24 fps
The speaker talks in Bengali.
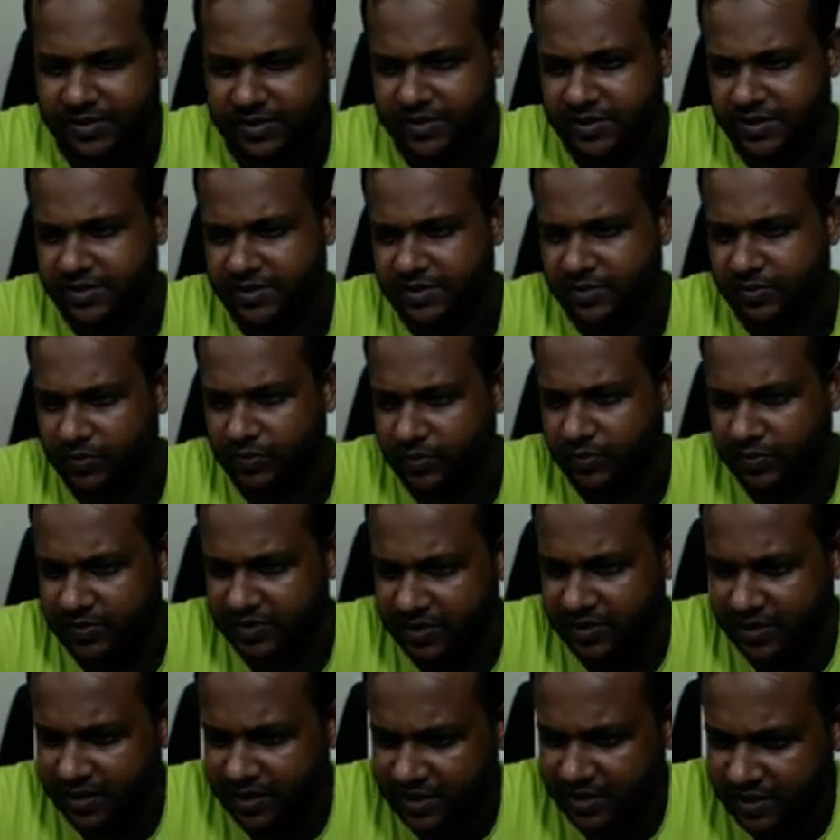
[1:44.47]
জাস্ট ওয়ান
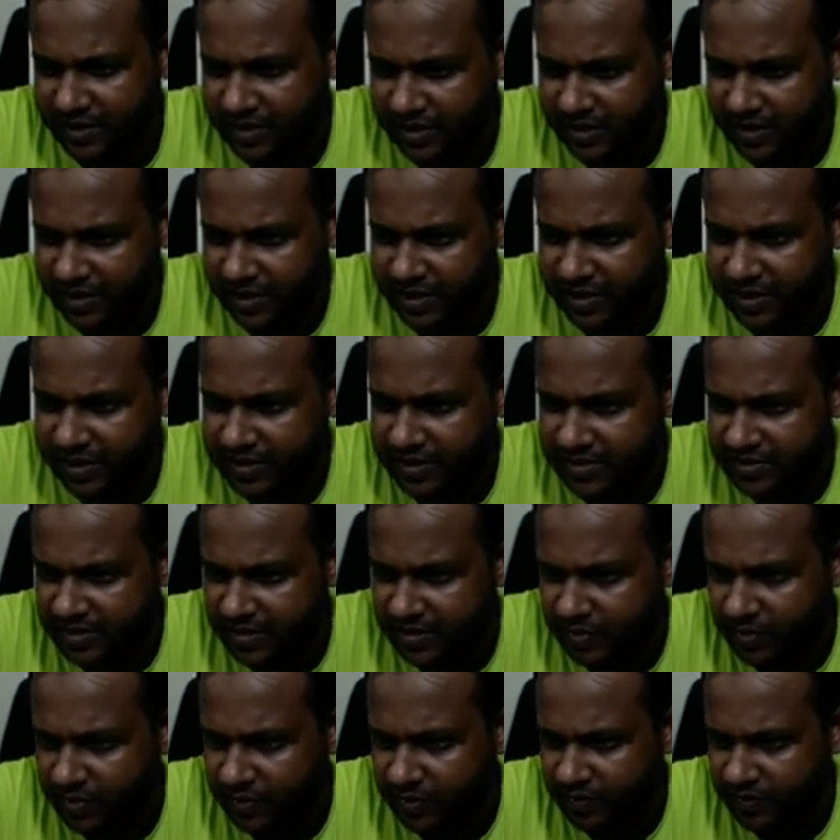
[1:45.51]
সেকেন্ড এটাকে
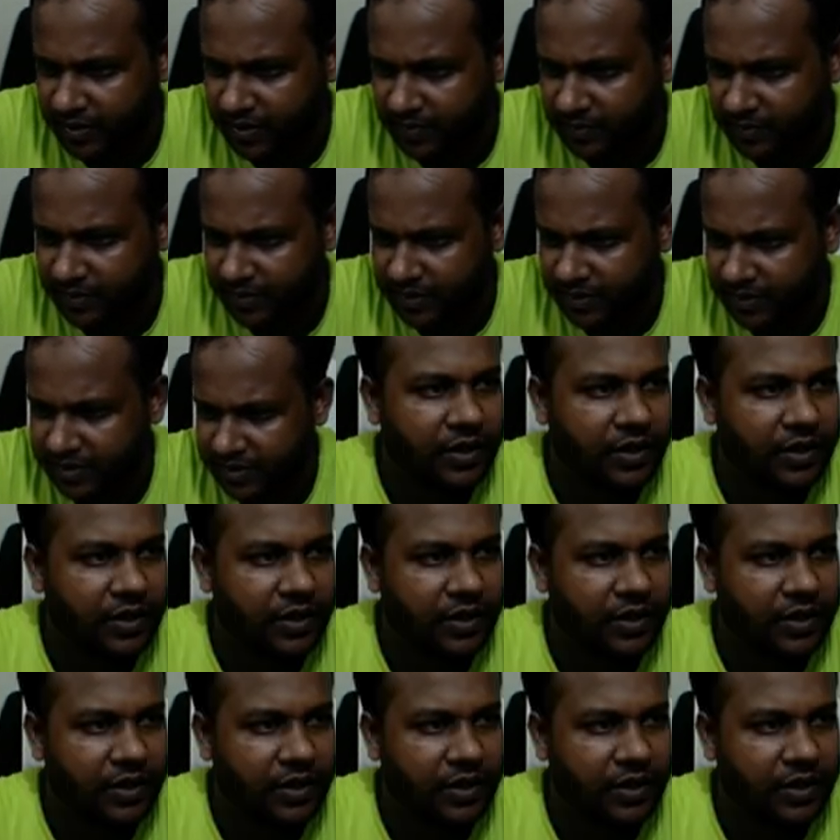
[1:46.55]
রাস্টার করে ফেলি আমি